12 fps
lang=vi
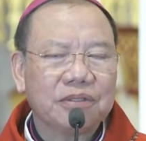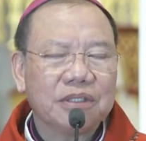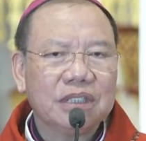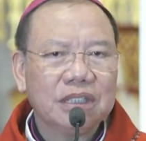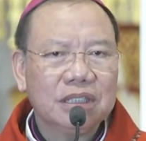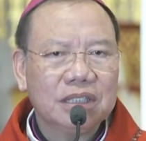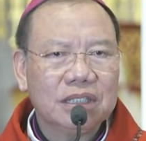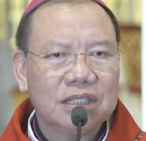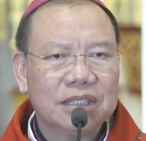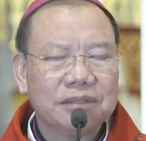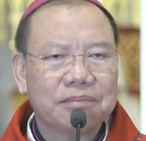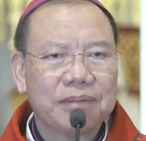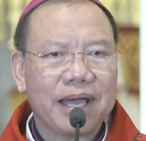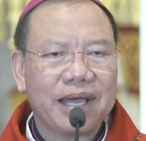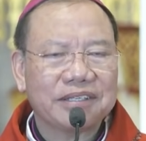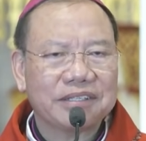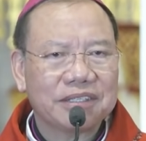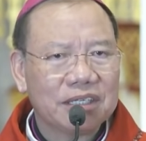như người mẹ
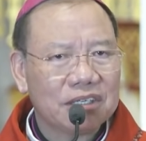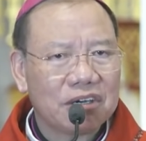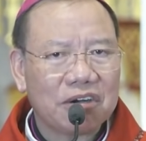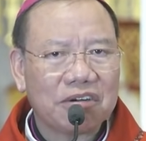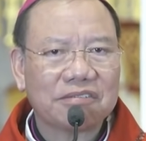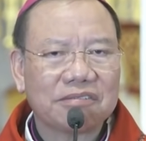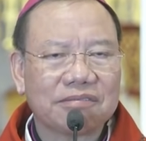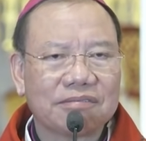sinh con.